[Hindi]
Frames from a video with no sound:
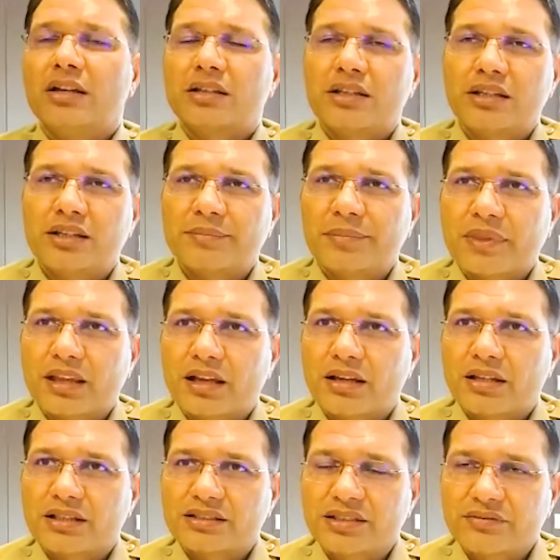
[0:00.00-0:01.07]

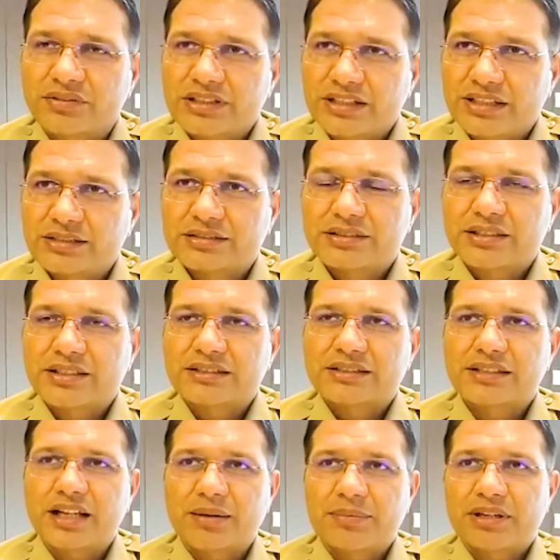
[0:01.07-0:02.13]
कि किसी विदेश से
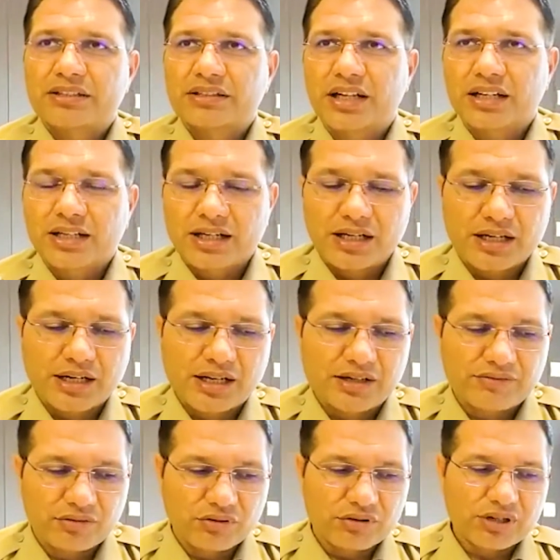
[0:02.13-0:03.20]
किसी आपके जानकार का
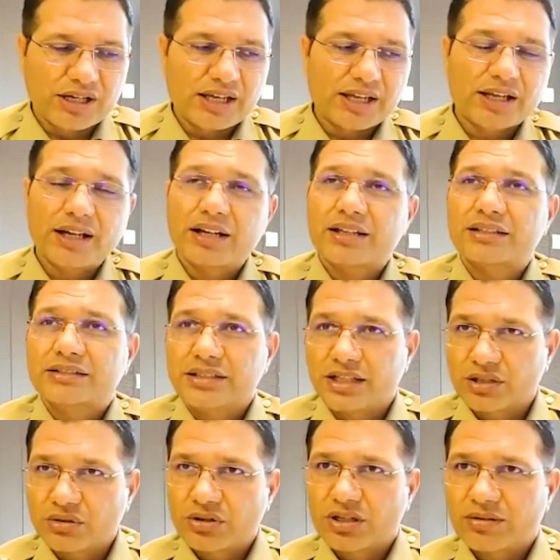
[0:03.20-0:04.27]
फ़ोन आएगा किसी
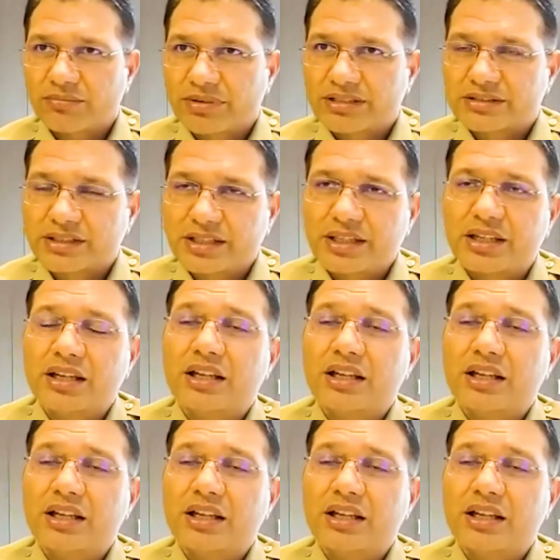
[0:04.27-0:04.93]
अननोन नंबर से